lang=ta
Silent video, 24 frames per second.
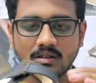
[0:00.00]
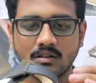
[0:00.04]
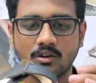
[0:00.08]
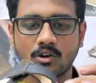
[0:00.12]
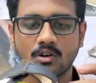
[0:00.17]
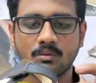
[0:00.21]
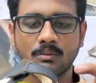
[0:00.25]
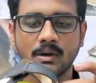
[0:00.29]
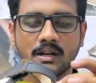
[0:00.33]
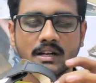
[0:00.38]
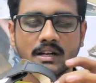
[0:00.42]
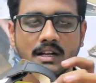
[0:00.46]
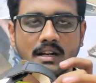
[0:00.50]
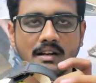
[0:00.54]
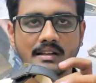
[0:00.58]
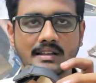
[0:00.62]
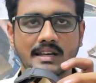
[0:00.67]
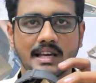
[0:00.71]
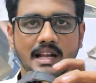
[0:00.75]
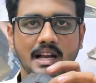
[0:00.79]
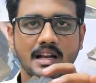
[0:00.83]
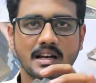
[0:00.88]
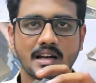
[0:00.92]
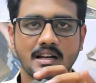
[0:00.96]
ஒரு
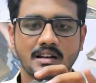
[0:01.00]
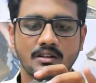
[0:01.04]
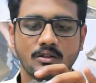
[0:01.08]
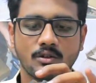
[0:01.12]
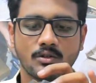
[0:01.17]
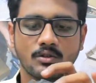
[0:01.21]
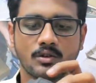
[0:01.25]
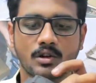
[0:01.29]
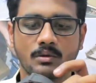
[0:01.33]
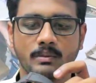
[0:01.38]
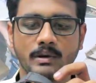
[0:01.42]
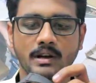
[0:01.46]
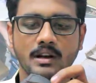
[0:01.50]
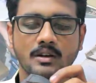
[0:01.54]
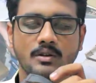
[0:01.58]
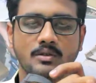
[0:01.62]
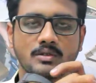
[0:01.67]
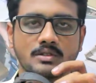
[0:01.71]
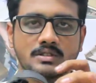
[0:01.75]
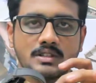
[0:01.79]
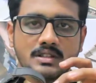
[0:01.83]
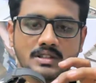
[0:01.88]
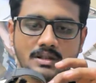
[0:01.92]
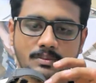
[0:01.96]
மெட்டீரியல் கீழே ரெண்டு இன்னொரு மெட்டீரியல்
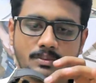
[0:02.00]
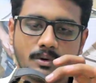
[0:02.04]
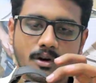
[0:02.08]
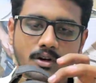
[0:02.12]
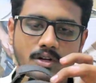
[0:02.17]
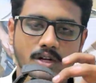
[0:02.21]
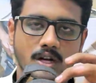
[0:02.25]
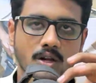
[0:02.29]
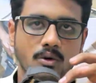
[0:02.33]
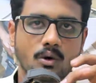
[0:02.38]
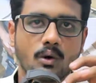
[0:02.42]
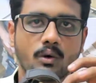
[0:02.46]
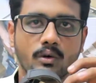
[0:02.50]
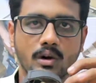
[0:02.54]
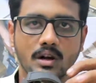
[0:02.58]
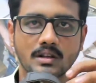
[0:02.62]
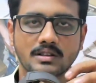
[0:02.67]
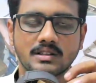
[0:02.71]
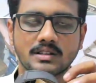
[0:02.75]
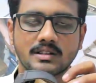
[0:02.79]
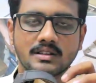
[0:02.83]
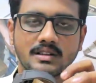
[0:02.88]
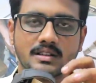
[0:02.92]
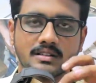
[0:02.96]
கொடுத்து இந்த ப்ராடக்டோட
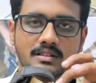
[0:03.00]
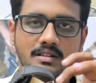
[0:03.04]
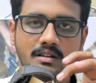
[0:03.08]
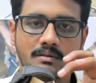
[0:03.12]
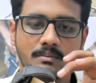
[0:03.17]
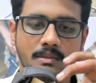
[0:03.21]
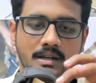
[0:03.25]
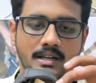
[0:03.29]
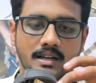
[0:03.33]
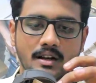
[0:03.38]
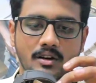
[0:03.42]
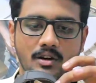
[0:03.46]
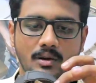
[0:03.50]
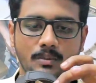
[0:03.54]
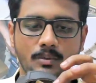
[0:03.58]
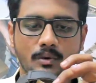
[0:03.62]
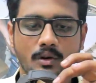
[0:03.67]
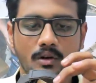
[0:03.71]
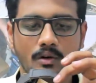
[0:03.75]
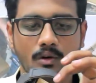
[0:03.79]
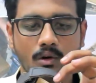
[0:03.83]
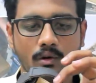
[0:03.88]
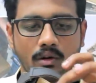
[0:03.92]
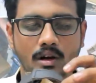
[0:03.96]
ஓவரால் திக்னஸ் மெட்டீரியலோட
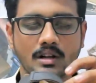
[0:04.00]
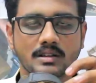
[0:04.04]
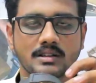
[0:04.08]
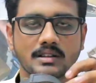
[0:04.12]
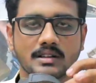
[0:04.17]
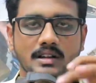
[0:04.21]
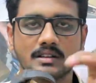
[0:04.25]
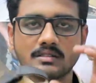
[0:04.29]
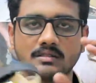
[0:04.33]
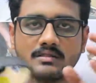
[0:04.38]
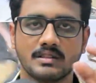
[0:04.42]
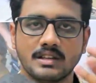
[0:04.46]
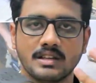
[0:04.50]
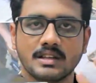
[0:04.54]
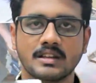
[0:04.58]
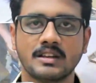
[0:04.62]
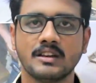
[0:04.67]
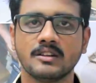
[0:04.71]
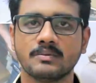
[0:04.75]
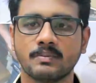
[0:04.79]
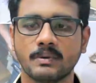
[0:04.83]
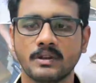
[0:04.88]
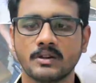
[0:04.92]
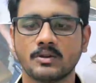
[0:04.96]
ஸ்கின்னோட ஓவரால் திக்னஸ் வந்து
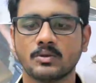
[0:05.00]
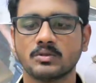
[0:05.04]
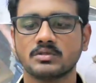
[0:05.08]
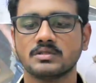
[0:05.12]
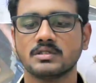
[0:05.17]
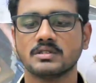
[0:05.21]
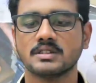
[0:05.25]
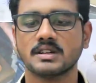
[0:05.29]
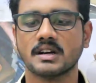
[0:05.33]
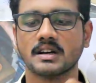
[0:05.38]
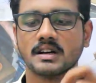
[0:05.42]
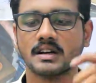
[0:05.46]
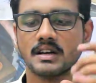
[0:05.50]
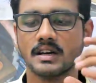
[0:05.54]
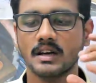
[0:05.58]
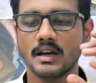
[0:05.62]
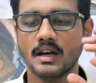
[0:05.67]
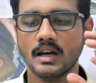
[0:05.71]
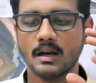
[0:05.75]
இன்க்ரீஸ் பண்ணி கொடுத்துருக்காங்க